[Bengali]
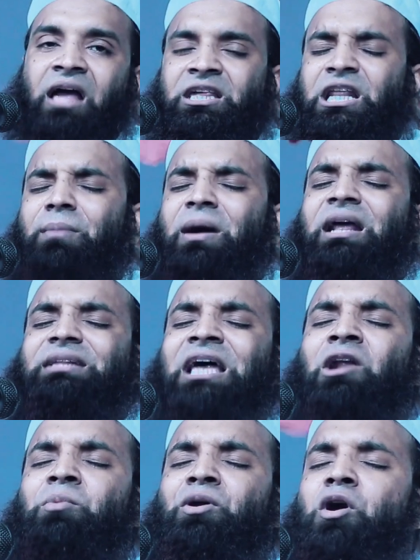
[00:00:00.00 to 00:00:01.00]
আশরাফ আলী
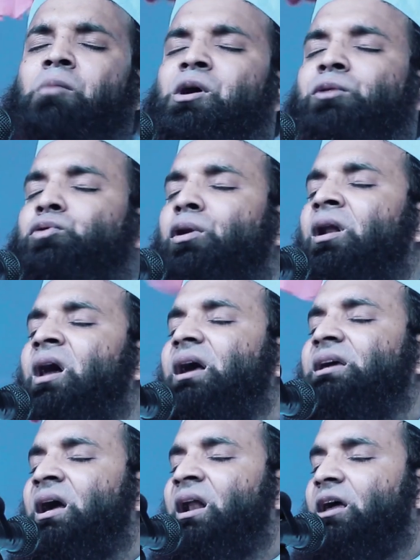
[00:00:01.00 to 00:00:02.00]
থানবী
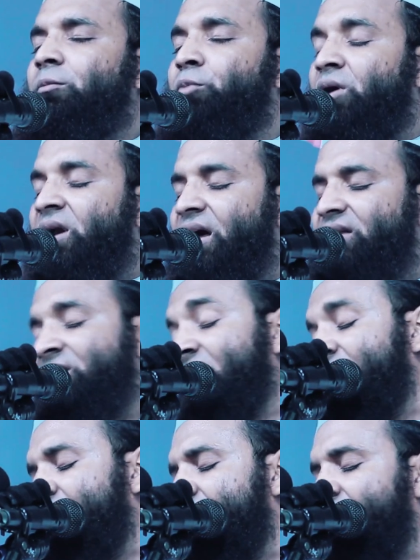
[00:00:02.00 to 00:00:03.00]
রহমতুল্লাহি আলাইহি বলেছেন
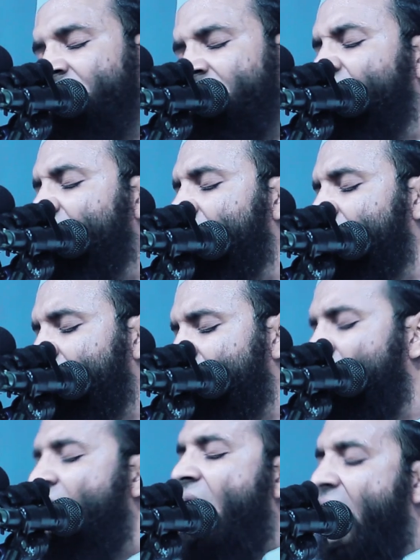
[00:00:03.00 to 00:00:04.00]

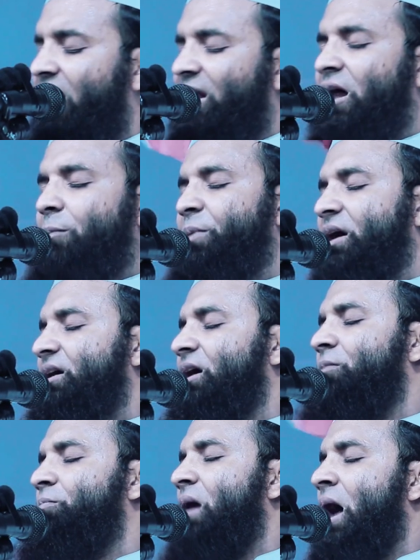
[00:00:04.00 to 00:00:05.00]
আল্লাহ পাকের
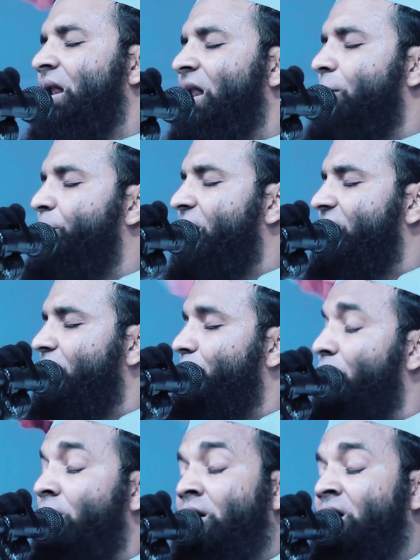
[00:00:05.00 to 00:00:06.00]
আল্লাহ পাকের
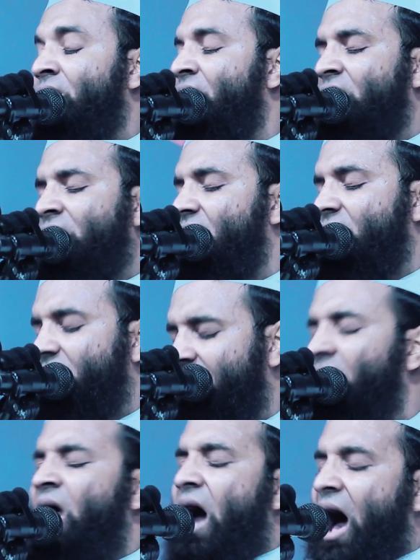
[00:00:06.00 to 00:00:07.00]
ভয়
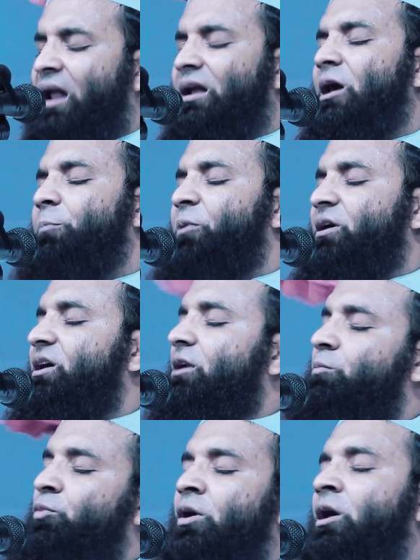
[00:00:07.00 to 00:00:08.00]
আল্লাহ পাকের
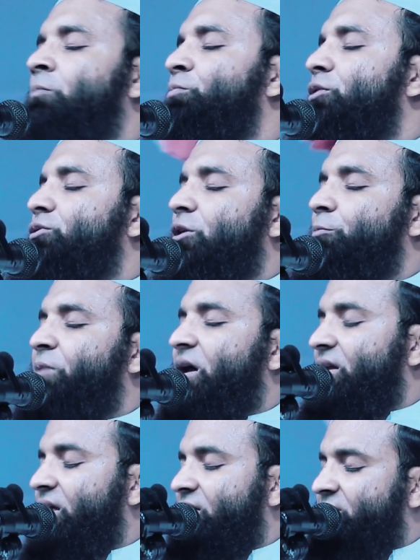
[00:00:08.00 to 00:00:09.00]
মহাব্বতই
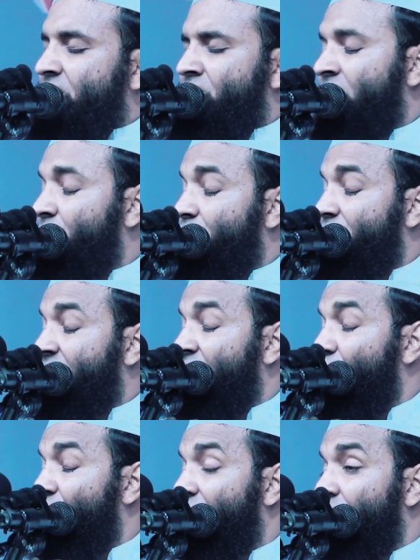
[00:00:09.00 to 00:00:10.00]
পারে একটা মানুষকে
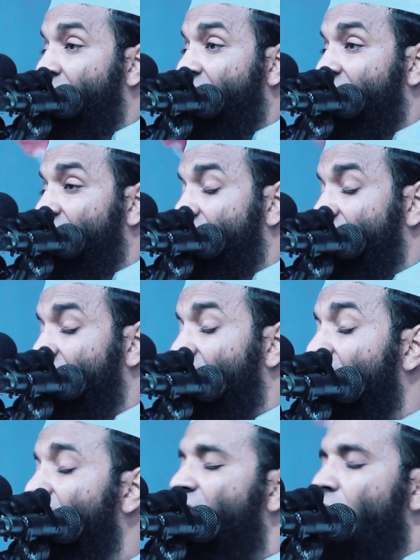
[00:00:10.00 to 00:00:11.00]
অলি বানায় দিতে
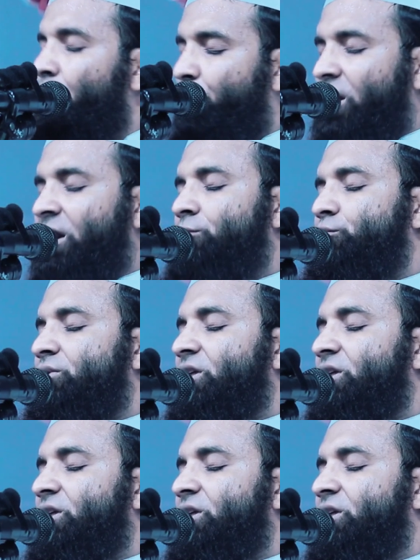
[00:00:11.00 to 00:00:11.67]
বলেন তো